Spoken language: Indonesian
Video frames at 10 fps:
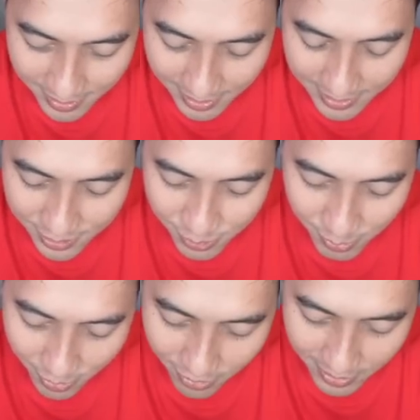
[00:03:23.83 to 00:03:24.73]
nggak ada Sun
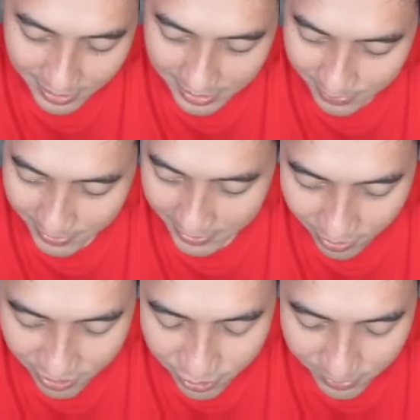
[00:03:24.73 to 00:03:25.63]
Bokong lagi tapi ya
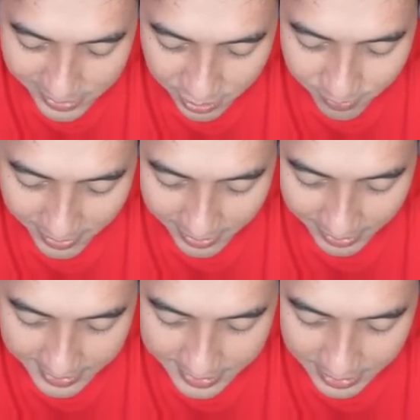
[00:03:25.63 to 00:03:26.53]
kalau Sun masih lumayan
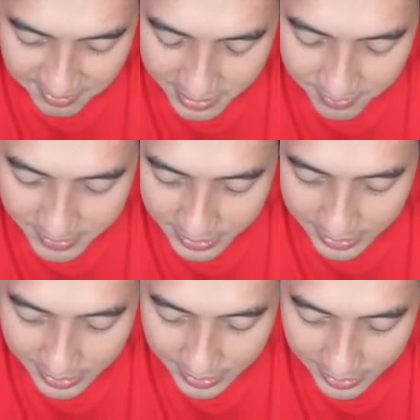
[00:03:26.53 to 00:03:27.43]
guys kita masih bisa
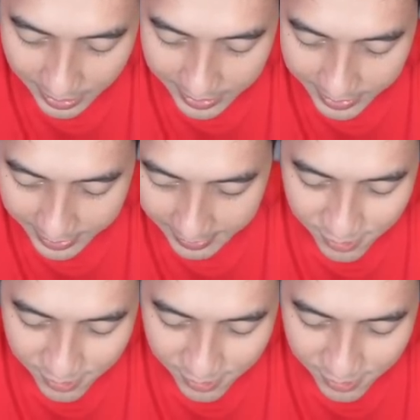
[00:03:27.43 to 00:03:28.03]
nyin kak dia ya